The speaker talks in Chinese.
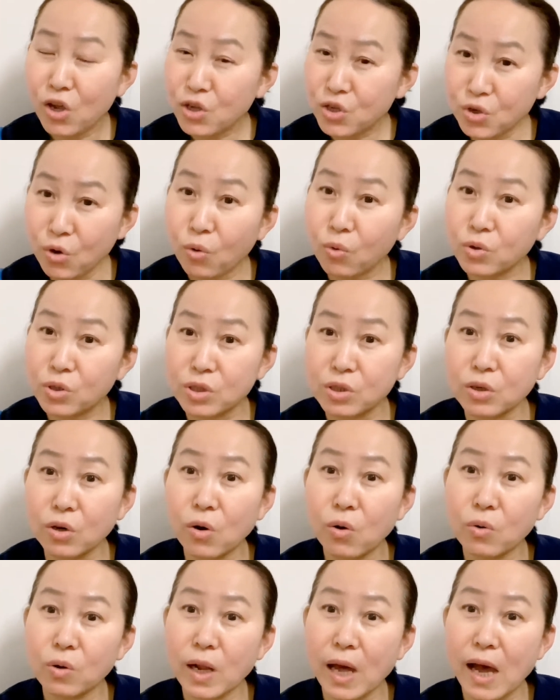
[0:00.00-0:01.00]
有时
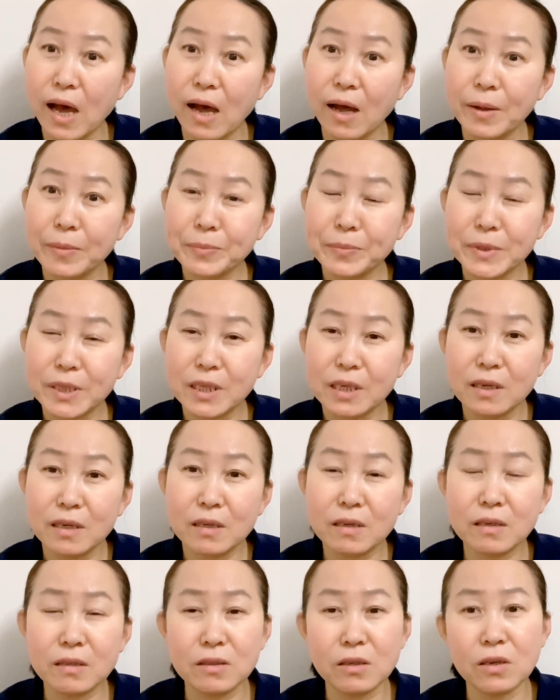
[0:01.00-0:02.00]
候呢，
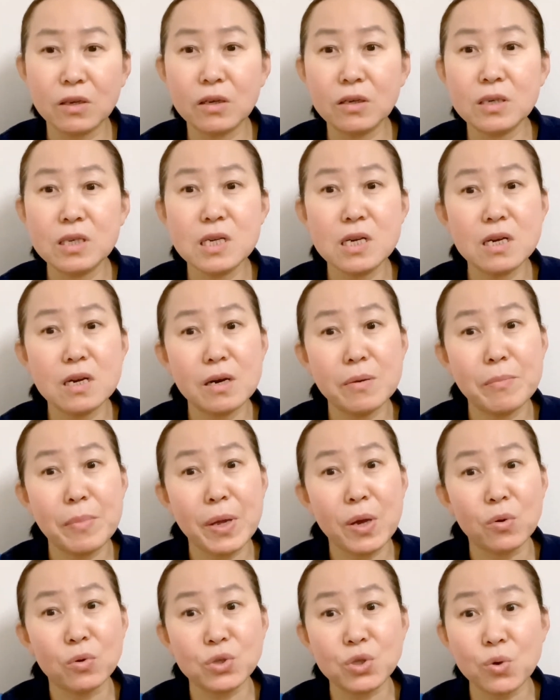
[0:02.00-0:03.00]
可能是没
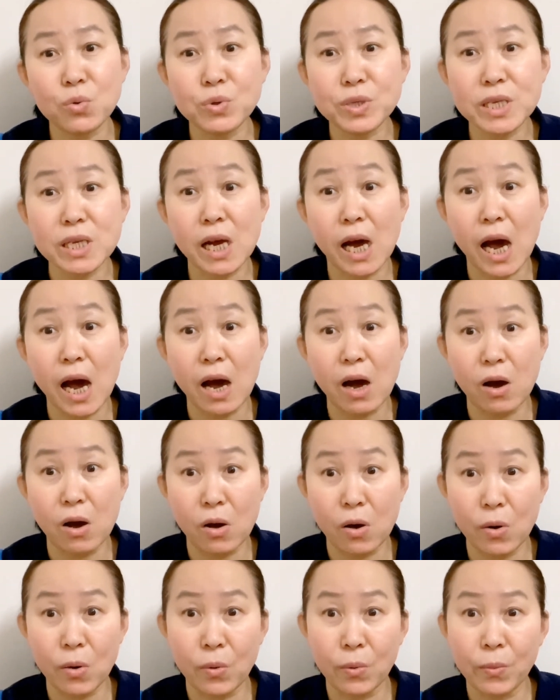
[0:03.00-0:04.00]
有休息
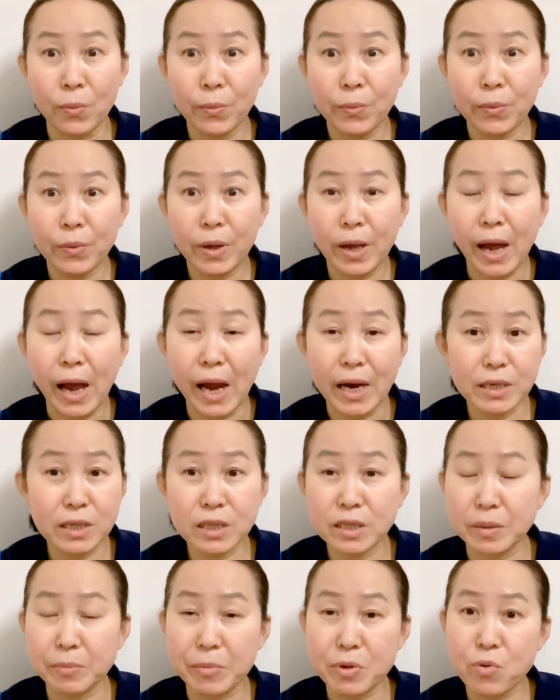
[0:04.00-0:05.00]
好，还是
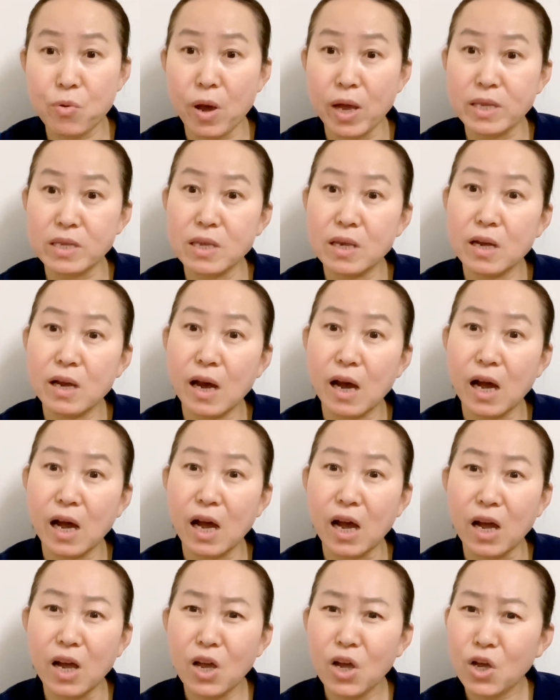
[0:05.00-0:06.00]
什么原因
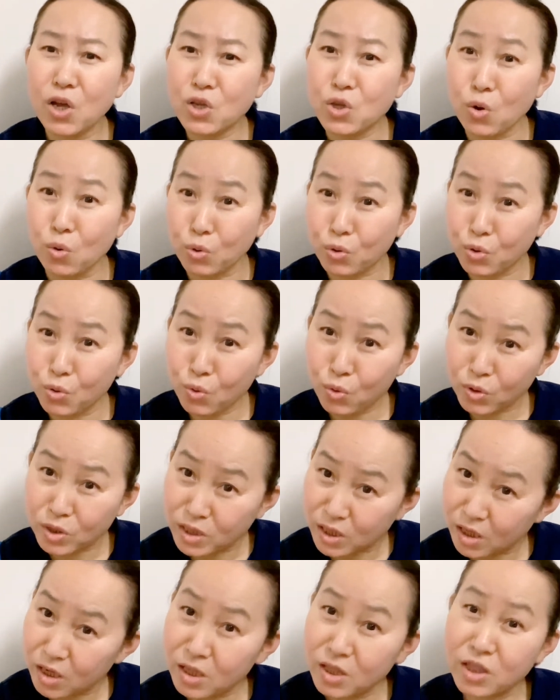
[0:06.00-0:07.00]
啊？有时候
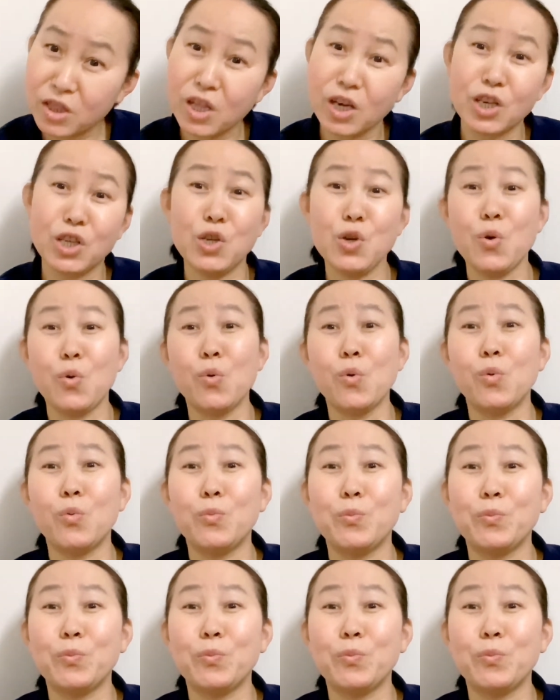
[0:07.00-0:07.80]
真的是有